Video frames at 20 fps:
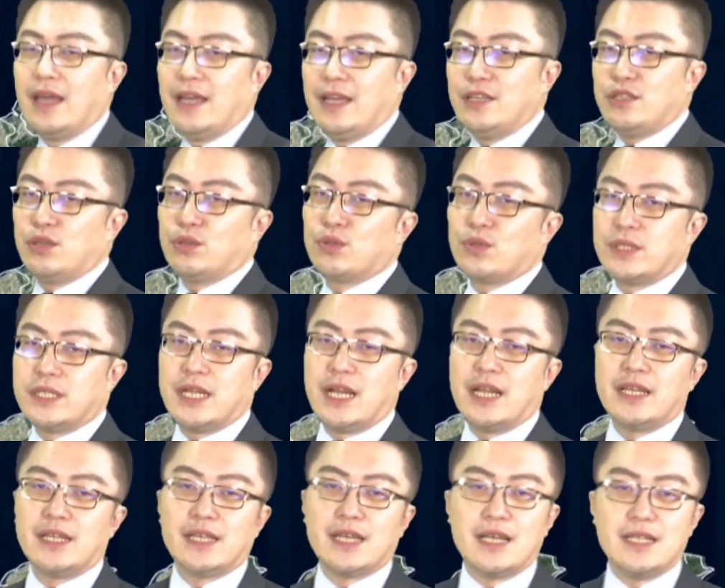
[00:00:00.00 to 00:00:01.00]
以上都是
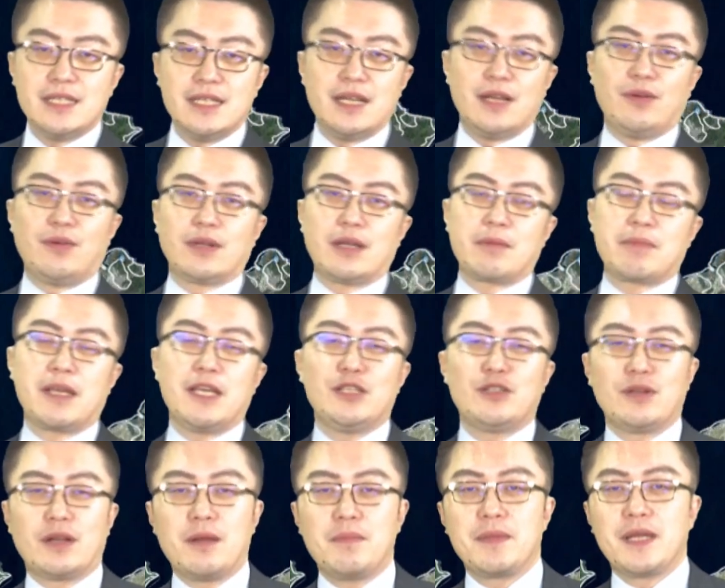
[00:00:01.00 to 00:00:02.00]
咱今日的农业气
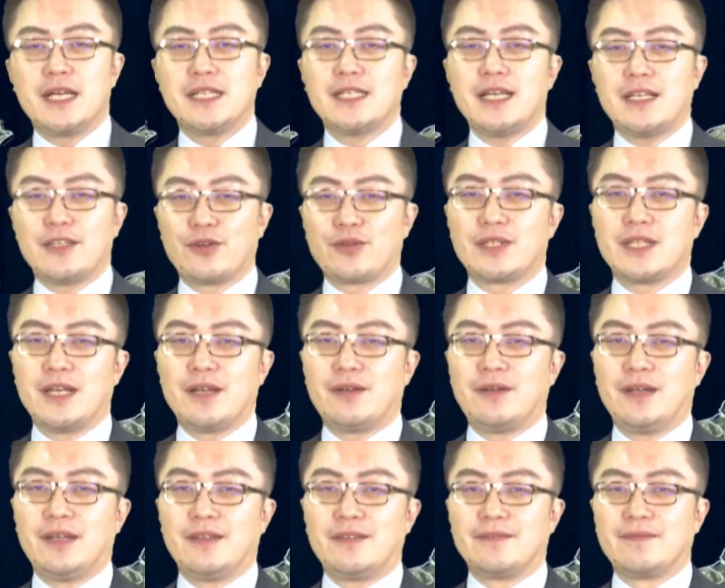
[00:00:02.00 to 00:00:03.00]
象，咱明仔再会再
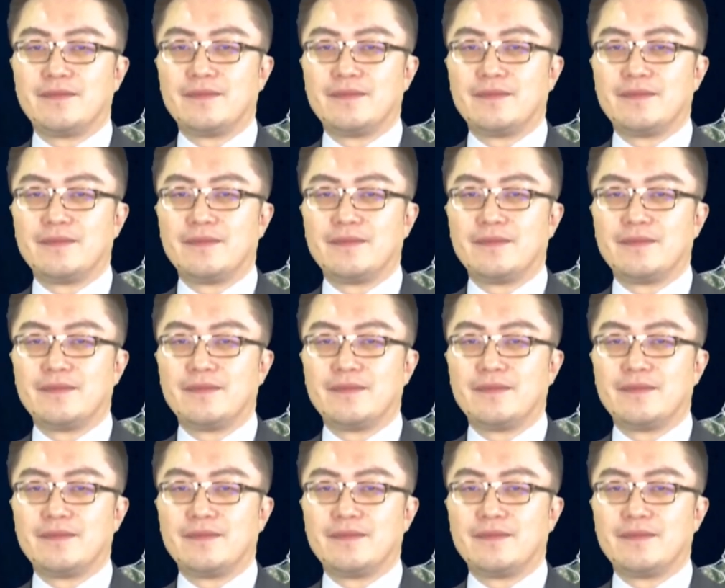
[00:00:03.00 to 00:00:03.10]
会。